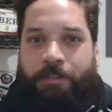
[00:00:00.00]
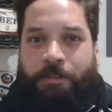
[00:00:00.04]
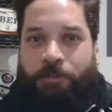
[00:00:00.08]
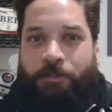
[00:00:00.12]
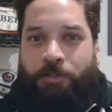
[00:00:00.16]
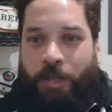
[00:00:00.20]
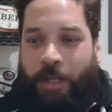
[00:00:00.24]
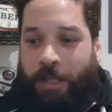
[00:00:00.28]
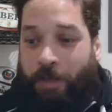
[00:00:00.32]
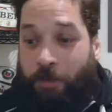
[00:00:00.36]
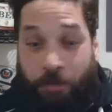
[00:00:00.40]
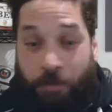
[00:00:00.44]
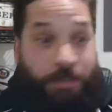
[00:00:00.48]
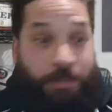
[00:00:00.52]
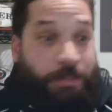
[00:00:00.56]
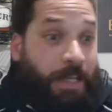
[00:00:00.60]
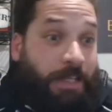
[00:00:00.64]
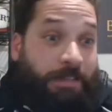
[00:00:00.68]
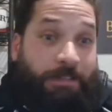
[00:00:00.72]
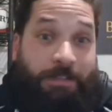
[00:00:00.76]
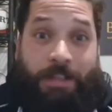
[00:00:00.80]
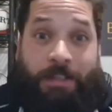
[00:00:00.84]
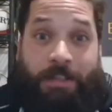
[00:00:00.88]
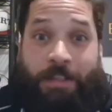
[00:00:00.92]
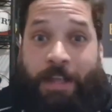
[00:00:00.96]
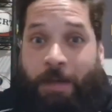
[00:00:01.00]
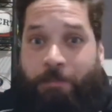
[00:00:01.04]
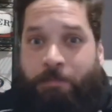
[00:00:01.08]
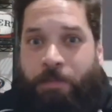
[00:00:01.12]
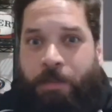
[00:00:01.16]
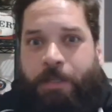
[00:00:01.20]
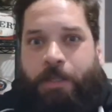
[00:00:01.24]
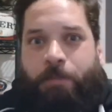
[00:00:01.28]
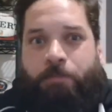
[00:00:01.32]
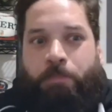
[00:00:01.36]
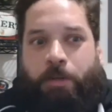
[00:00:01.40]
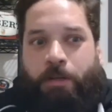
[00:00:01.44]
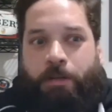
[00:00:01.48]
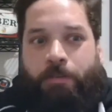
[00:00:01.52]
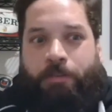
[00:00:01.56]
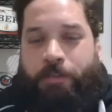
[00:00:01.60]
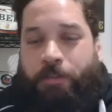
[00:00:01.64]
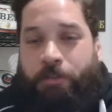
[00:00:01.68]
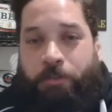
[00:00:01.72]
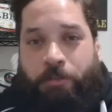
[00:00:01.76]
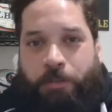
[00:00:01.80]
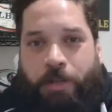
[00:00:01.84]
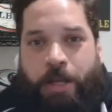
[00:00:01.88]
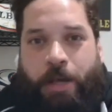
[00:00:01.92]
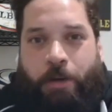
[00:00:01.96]
cioè nonostante l'età, perché poi alla fine
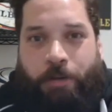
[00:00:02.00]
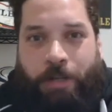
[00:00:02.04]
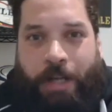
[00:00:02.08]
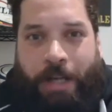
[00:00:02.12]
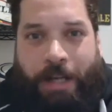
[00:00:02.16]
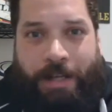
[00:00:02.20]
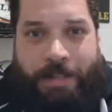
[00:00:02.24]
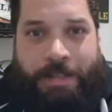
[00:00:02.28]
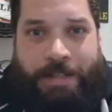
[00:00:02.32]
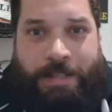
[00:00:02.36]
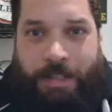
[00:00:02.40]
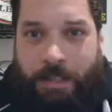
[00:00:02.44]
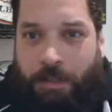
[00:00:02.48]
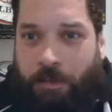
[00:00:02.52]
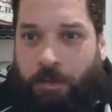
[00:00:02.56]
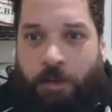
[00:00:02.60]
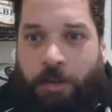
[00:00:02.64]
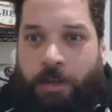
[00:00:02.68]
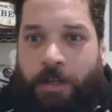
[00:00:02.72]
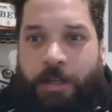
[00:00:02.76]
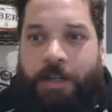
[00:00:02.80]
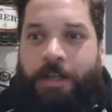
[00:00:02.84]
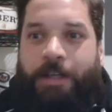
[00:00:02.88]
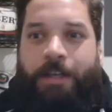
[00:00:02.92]
non è un ragazzino,